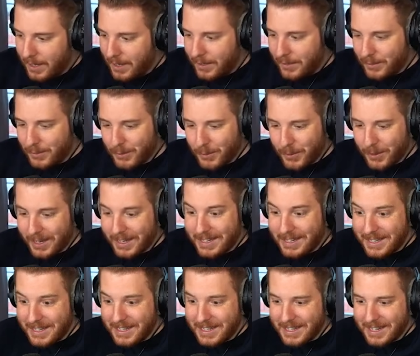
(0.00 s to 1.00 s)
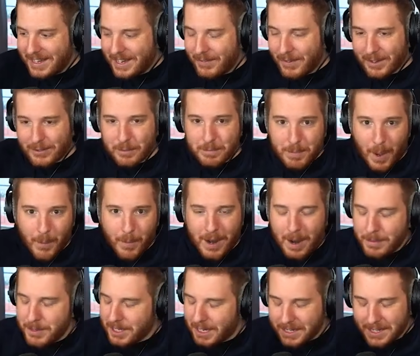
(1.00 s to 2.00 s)
so richtig, da war so ein Bauer, da
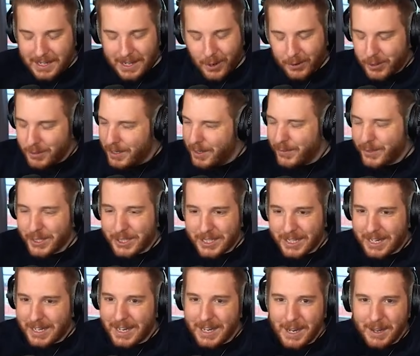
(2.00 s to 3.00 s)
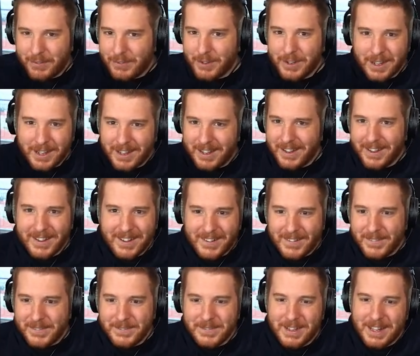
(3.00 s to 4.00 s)
habe ich richtig laut um Hilfe geschrien, Hilfe,
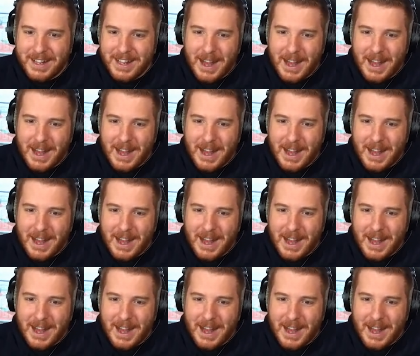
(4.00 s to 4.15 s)
ähm,